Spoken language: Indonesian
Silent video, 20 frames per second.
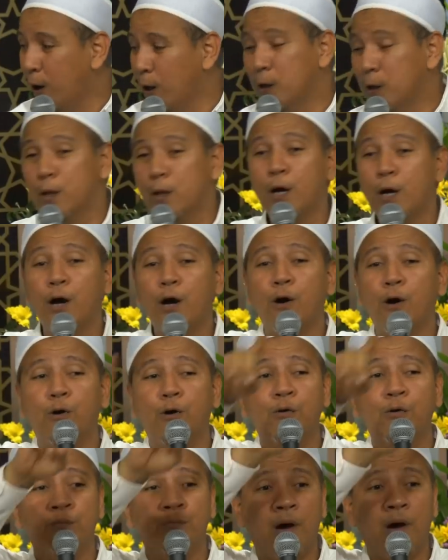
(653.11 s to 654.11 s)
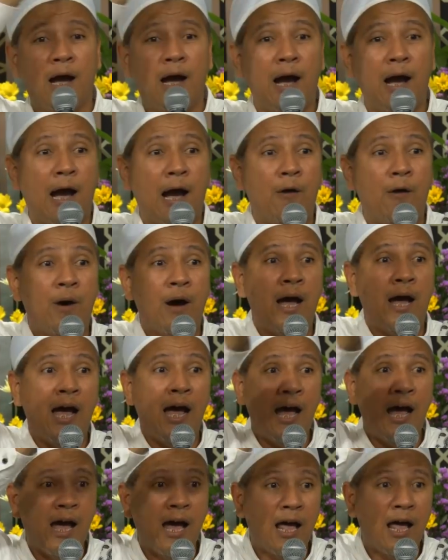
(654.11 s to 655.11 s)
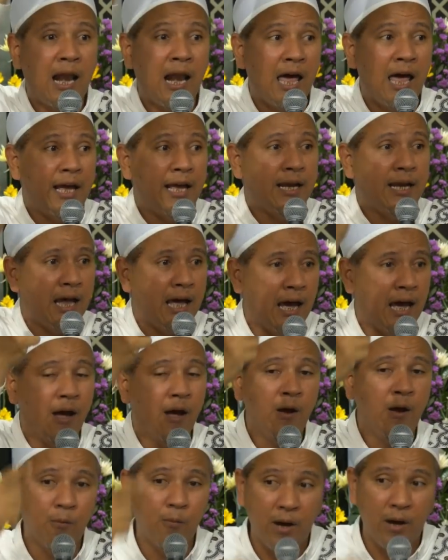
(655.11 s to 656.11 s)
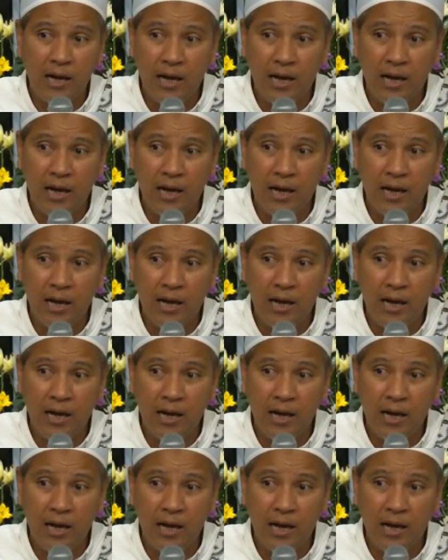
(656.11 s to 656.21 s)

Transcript: Allahumma hawalaina